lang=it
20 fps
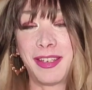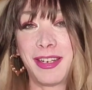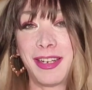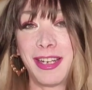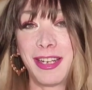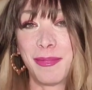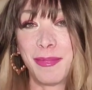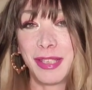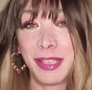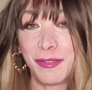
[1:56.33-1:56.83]

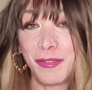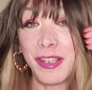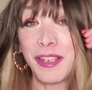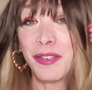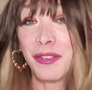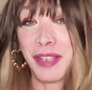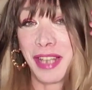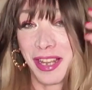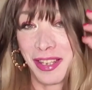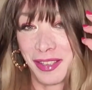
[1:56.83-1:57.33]
l'emisfero
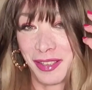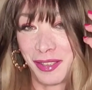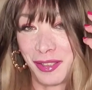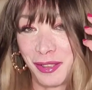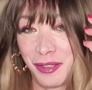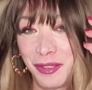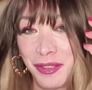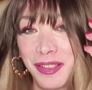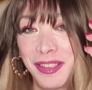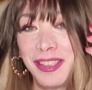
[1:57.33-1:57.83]

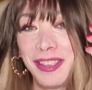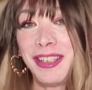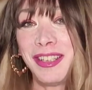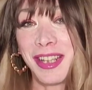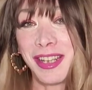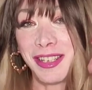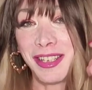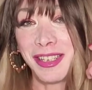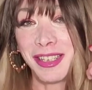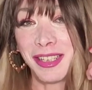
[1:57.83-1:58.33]
destro si
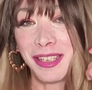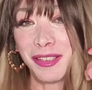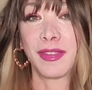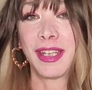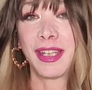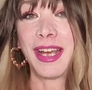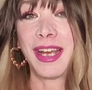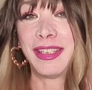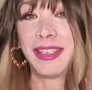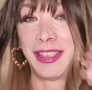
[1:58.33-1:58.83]
dedica
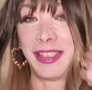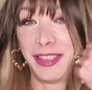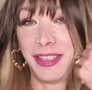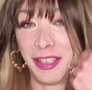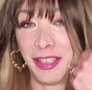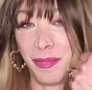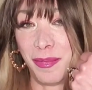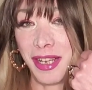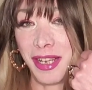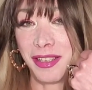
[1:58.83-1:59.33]
ai
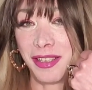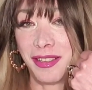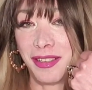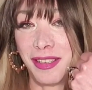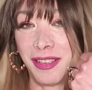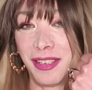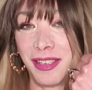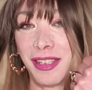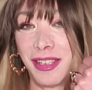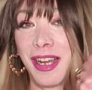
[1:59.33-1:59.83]

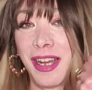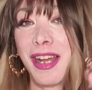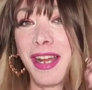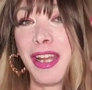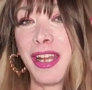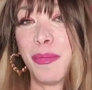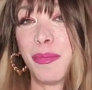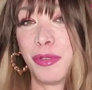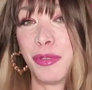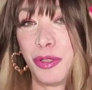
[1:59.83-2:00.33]
sentimenti, alle
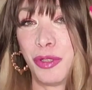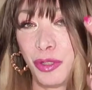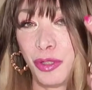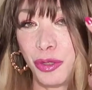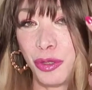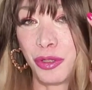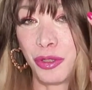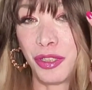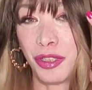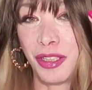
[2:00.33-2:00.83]

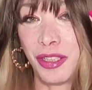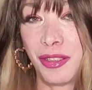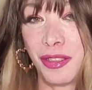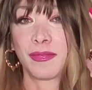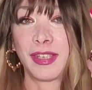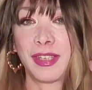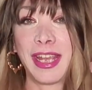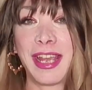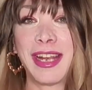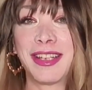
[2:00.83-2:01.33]
emozioni,
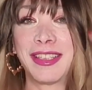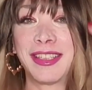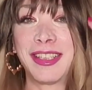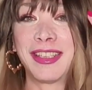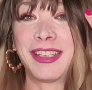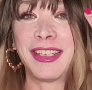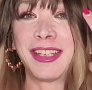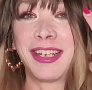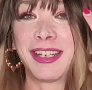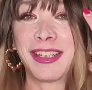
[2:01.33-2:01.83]
è la
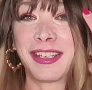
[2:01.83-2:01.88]
sede della